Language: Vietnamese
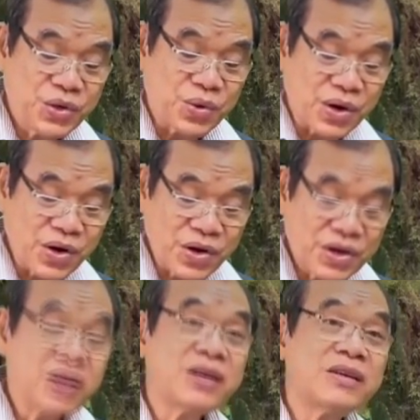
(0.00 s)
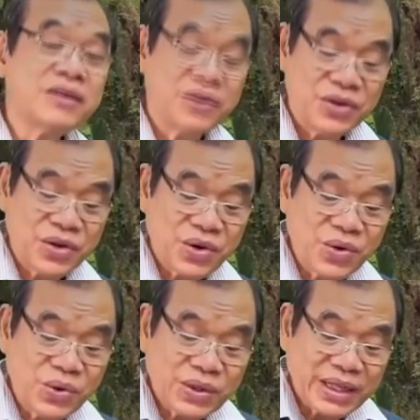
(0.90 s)
Nguyên trước kia,
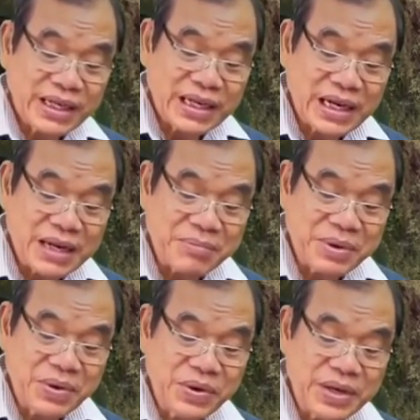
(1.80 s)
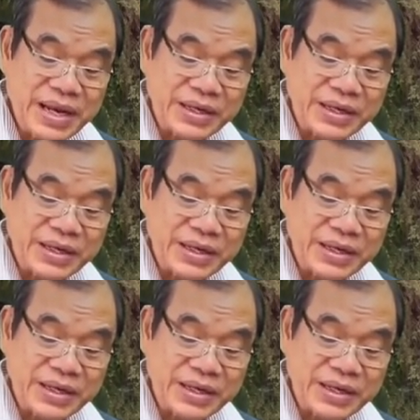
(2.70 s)
ông là một người ăn xin.